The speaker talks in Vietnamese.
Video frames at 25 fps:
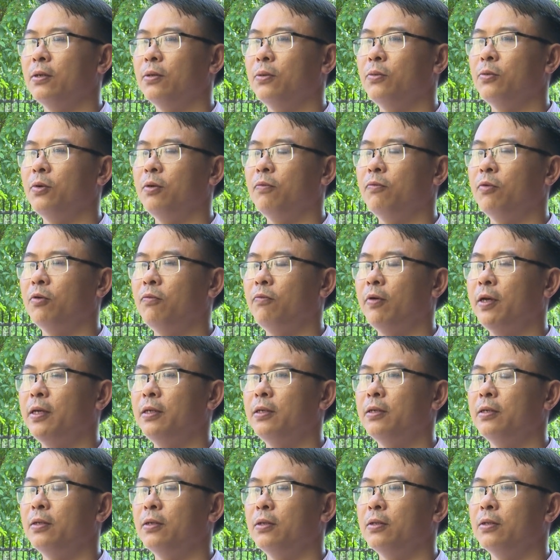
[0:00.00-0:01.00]
nguồn vốn
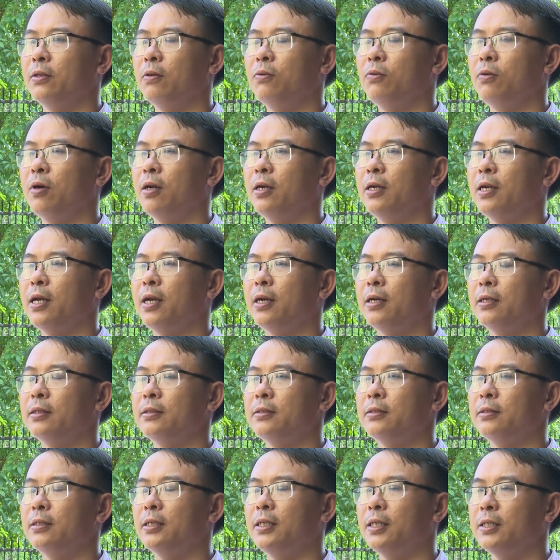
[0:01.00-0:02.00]
vay thông qua ngân hàng
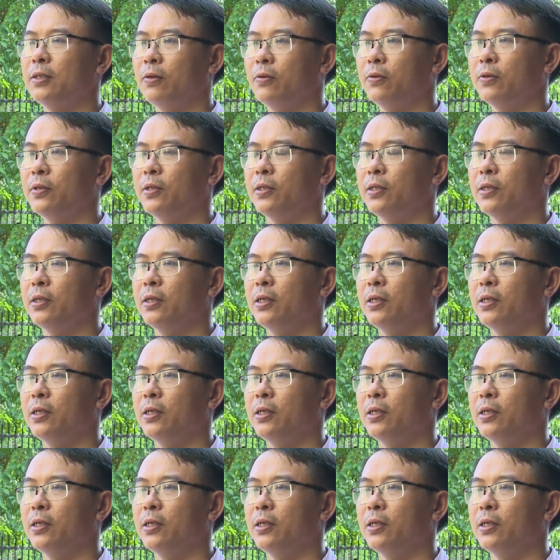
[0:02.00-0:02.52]
chính sách xã hội